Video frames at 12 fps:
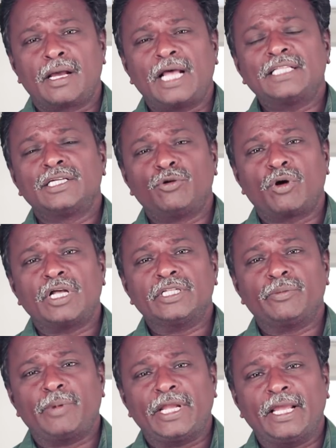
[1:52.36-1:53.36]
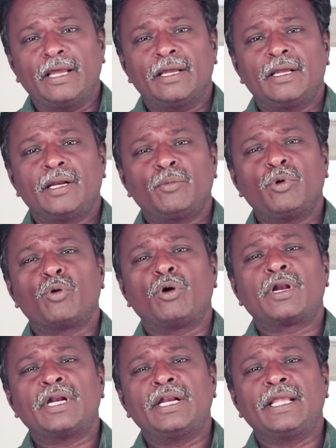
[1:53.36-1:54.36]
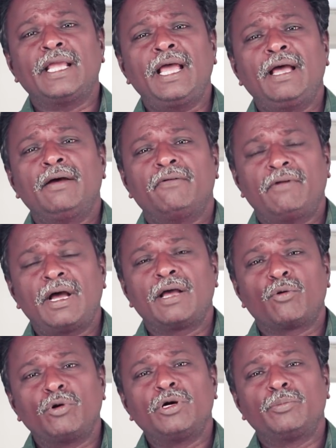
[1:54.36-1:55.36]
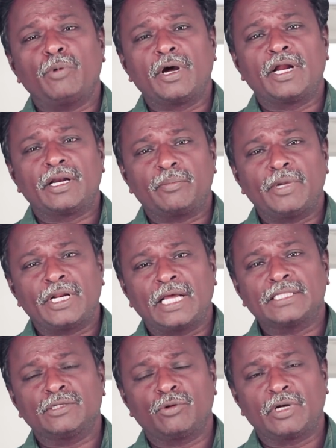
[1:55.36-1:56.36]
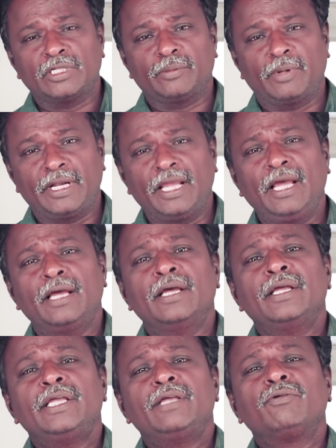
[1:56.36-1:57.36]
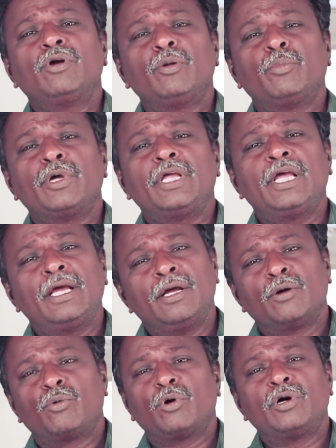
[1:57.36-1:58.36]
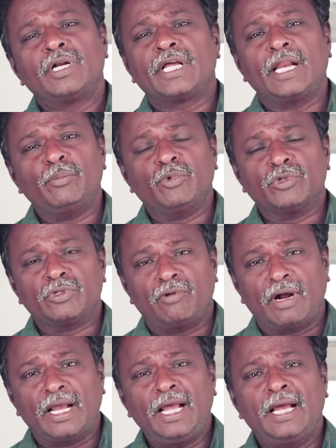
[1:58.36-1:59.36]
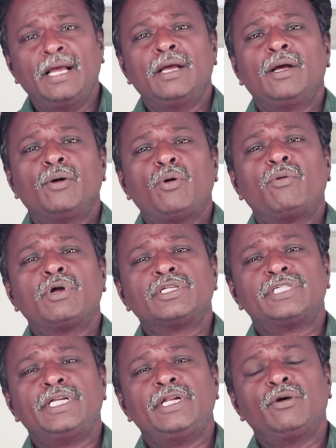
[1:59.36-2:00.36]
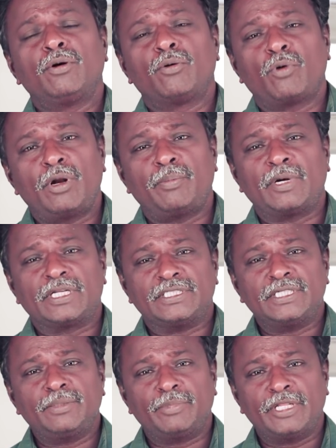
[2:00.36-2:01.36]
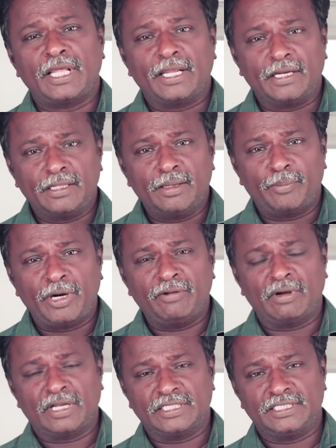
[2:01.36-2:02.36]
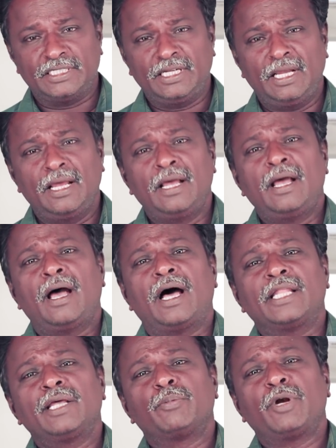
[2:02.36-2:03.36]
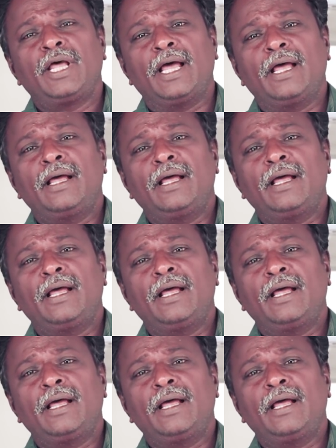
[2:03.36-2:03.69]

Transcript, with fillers: காத்துக்கிட்டு உட்காந்துருப்பாங்க என்னமோ நீங்கள் வாங்க கொண்டுட்டு போங்கன்ற மாதிரி காத்துக்கிட்டு உட்காந்துருப்பாங்க இவங்களும் போய் கொண்டுட்டு கிளம்பி வந்துடுவாங்க ஒவ்வொரு சீன்லேயும் கொலை பண்ணுற சீன் இப்படி தான் இருக்குது பழி வாங்குகிற சீனு அதே போல்